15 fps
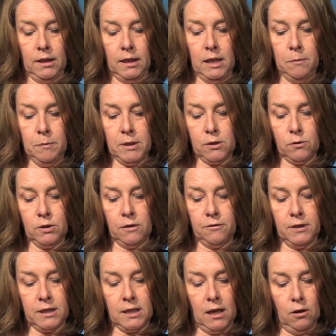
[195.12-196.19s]
Gib, dass unser
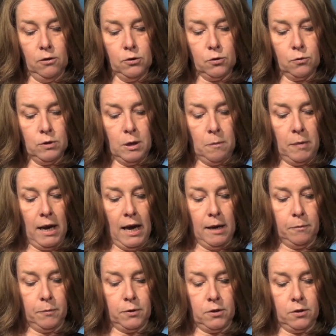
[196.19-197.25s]
Vertrauen zu dir
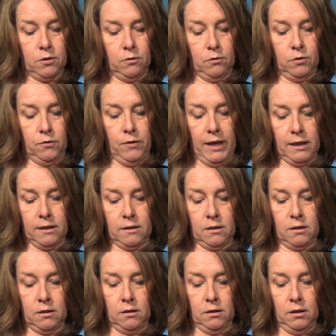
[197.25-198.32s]
bleibt und
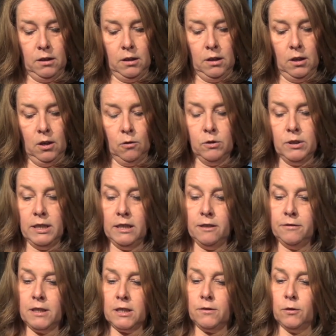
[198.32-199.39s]
wächst und
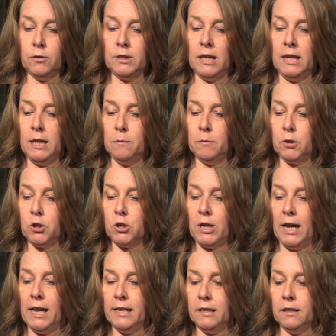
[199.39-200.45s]
hilf, dass wir unser Leben
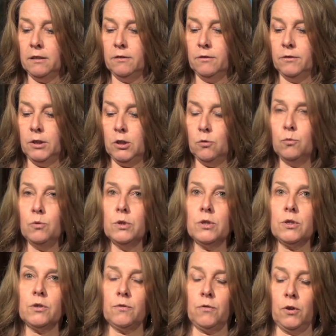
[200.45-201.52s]
gestalten, wie du
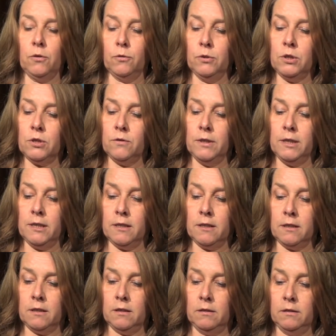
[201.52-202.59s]
es von uns
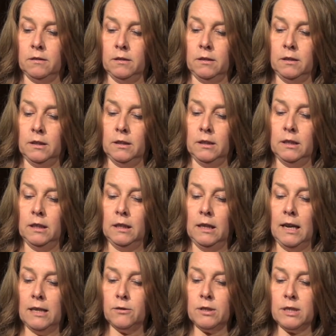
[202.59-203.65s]
willst.
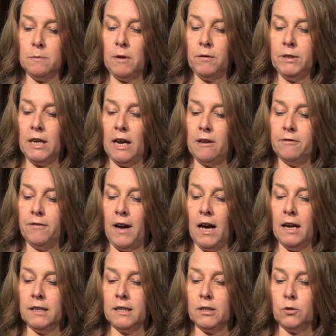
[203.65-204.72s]
Lass uns immer wieder
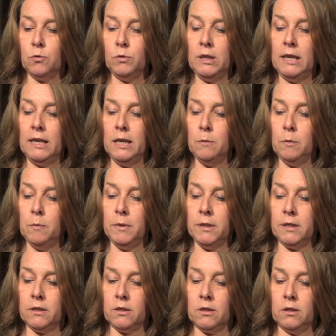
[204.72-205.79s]
erfahren, dass du die Liebe
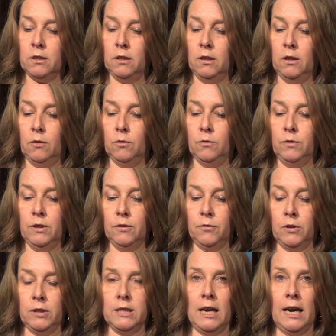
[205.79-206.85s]
bist und wir
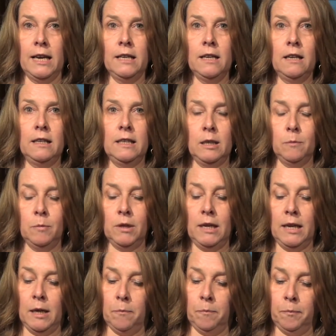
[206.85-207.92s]
von deiner Liebe
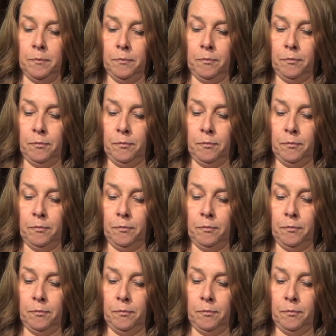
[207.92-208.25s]
leben.